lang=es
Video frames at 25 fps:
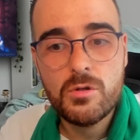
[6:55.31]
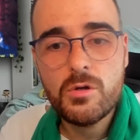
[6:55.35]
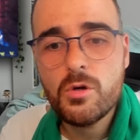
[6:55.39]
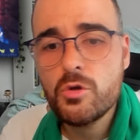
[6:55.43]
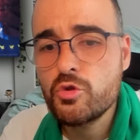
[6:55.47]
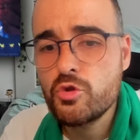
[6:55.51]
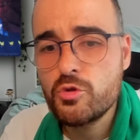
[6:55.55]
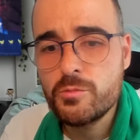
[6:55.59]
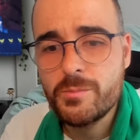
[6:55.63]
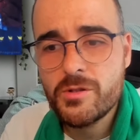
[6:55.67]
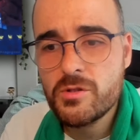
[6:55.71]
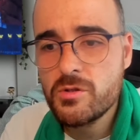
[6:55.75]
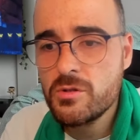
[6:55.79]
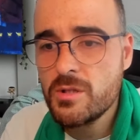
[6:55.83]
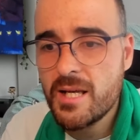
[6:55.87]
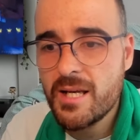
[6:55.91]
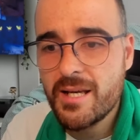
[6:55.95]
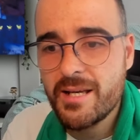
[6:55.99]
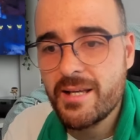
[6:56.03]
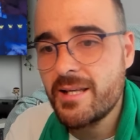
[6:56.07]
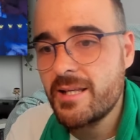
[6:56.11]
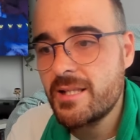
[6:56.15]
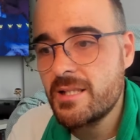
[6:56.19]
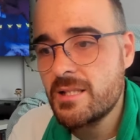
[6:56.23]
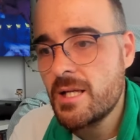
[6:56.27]
Con sus
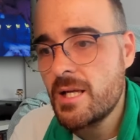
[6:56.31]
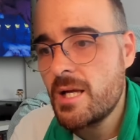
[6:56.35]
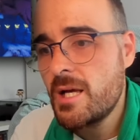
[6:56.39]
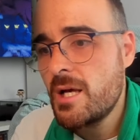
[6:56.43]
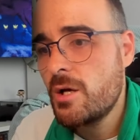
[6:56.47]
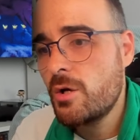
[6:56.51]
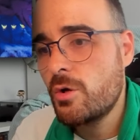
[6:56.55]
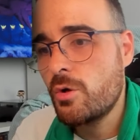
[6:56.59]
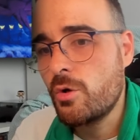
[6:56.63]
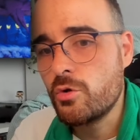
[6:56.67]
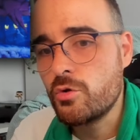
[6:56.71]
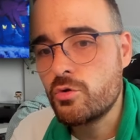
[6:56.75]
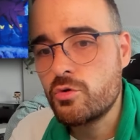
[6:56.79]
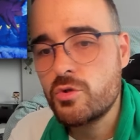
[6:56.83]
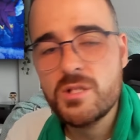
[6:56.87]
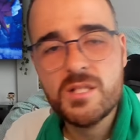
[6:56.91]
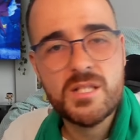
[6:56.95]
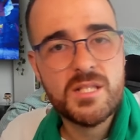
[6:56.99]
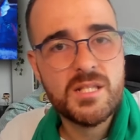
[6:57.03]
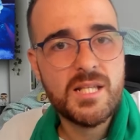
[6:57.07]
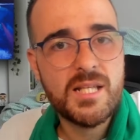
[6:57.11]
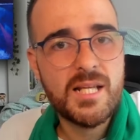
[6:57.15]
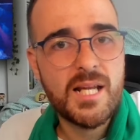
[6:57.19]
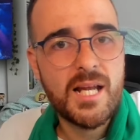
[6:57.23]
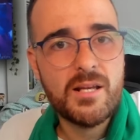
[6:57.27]
personajes, con sus
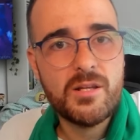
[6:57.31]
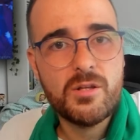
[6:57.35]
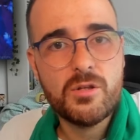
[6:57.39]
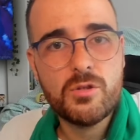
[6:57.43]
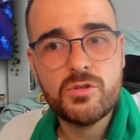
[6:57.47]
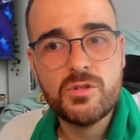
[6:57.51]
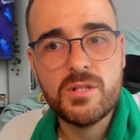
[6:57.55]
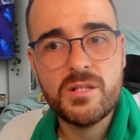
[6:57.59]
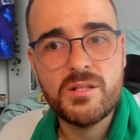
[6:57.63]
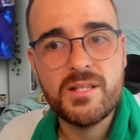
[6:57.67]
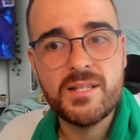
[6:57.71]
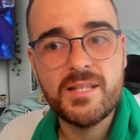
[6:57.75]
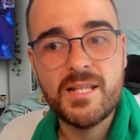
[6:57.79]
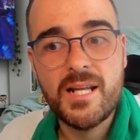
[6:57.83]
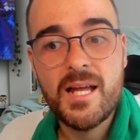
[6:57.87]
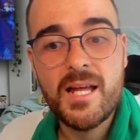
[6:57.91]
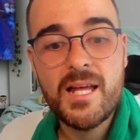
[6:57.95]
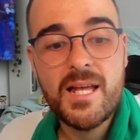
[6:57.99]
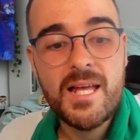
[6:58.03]
escenarios, etc.